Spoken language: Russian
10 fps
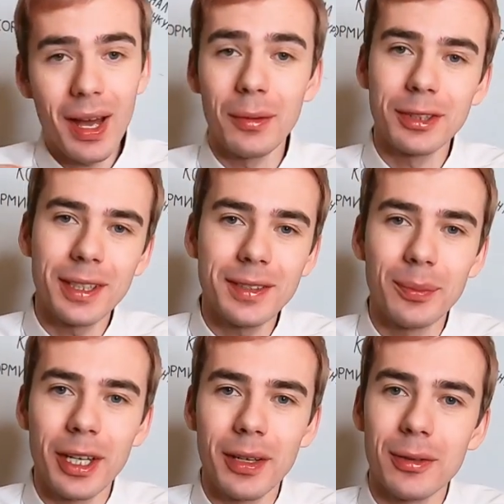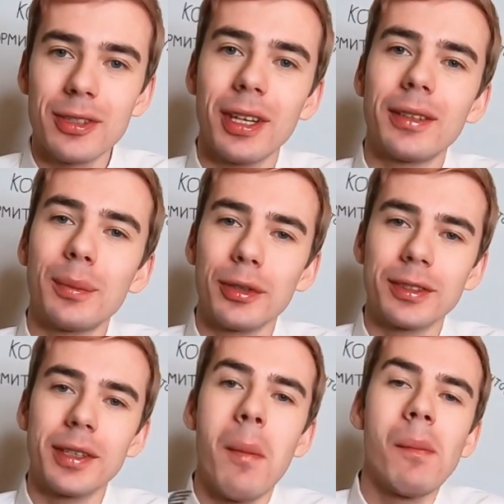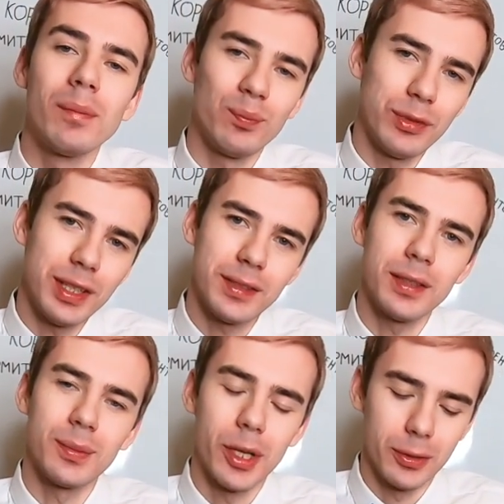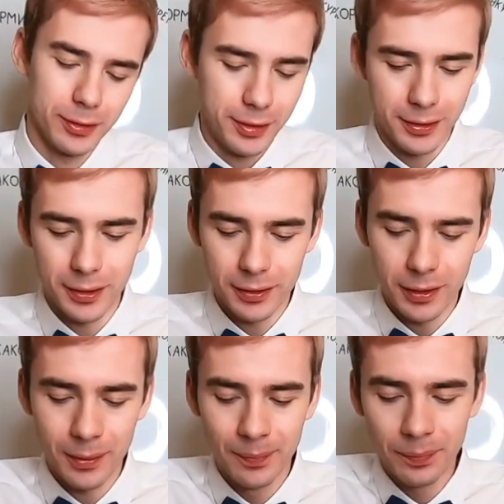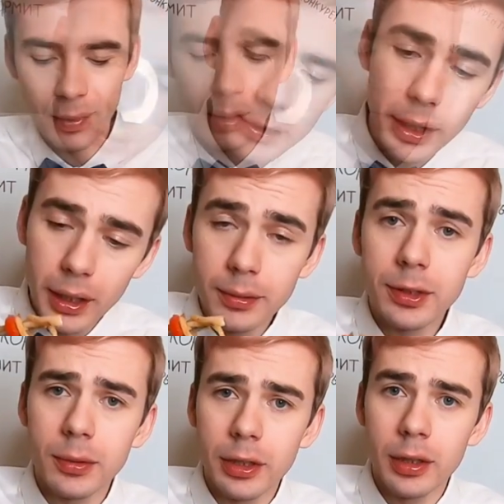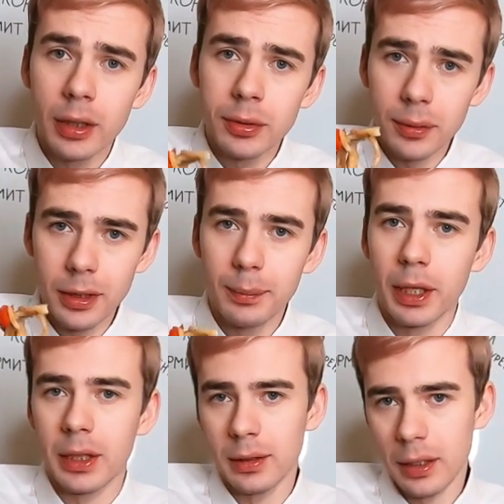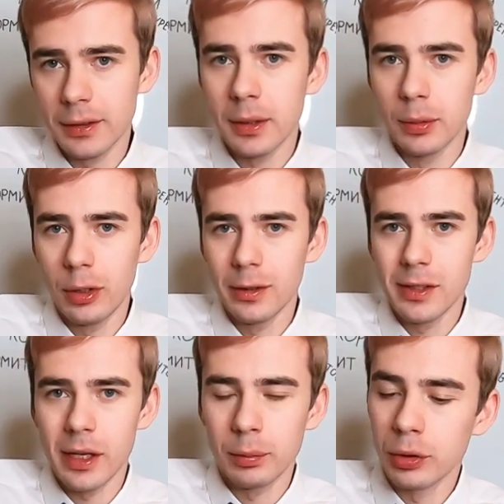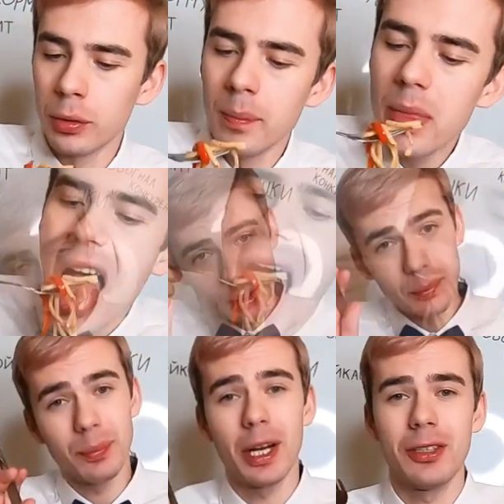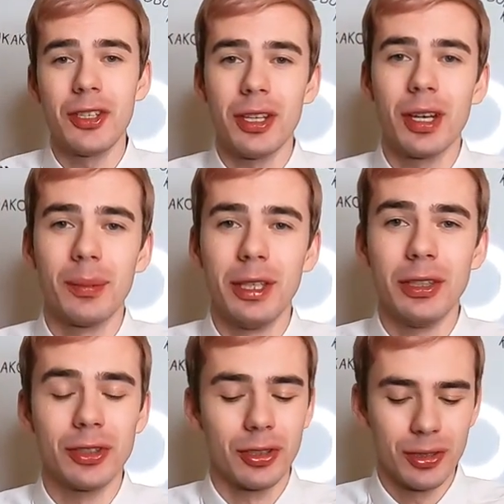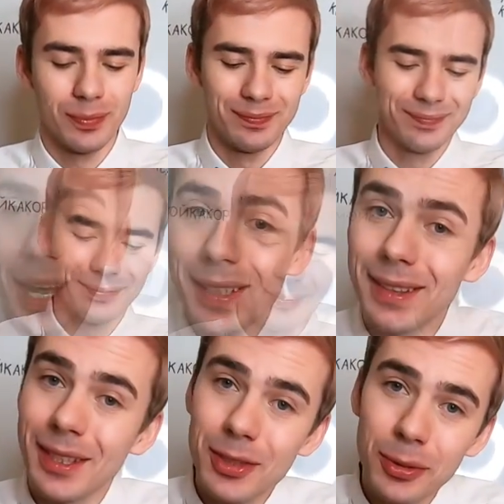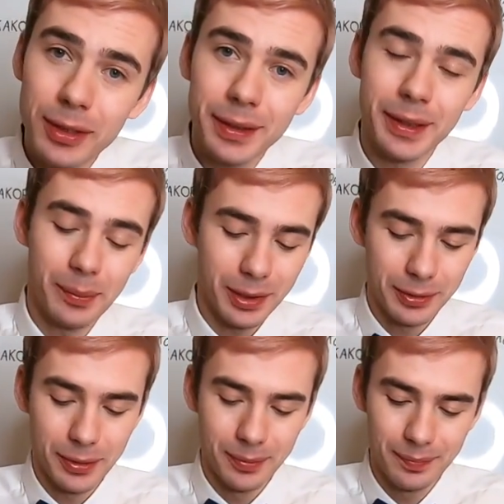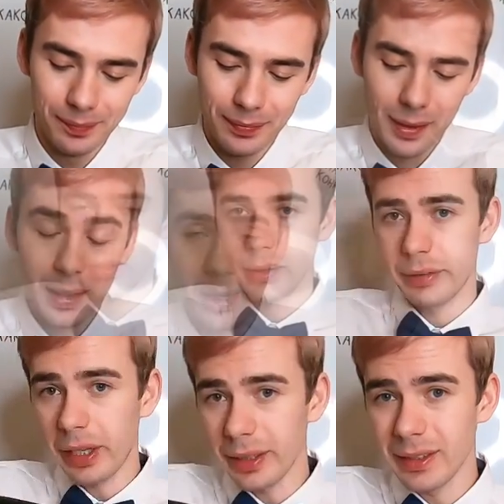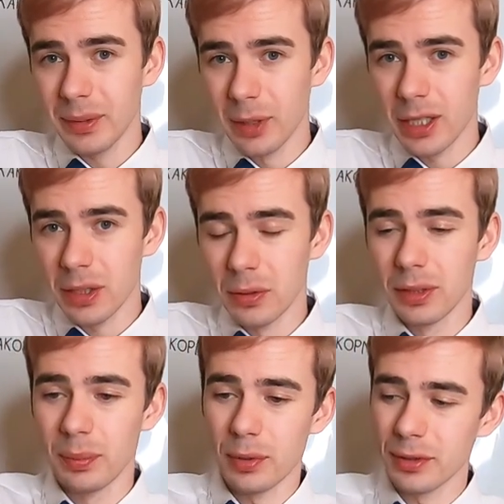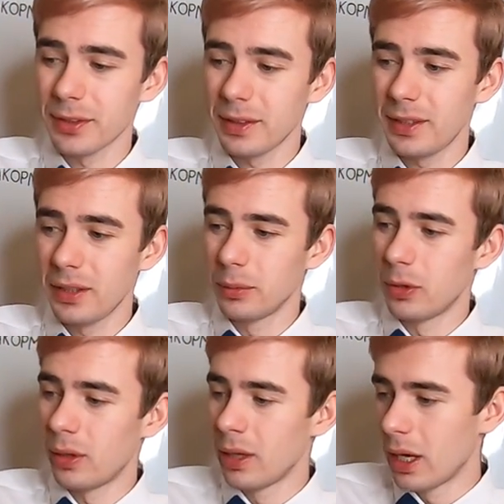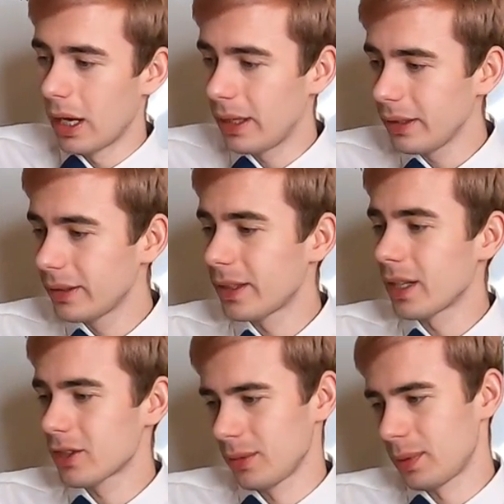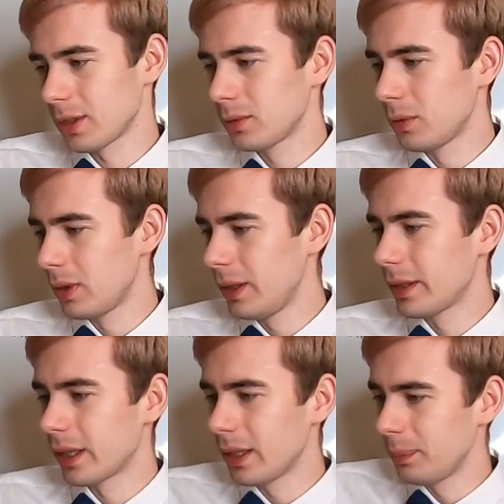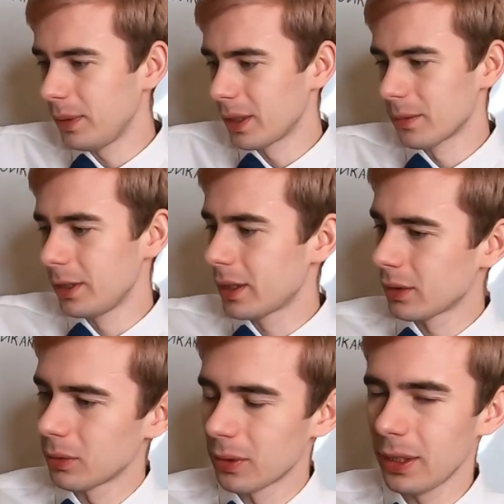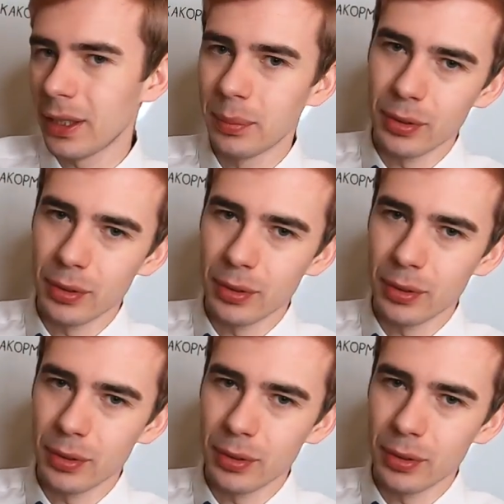А вот эти макарошки это просто 10 мало из 10. Скорее всего их готовили по китайскому рецепту. Пальчики оближешь. Отложу это на потом. Третьи макароны просто дерьмо. Они так же протухли, как и первые, которые я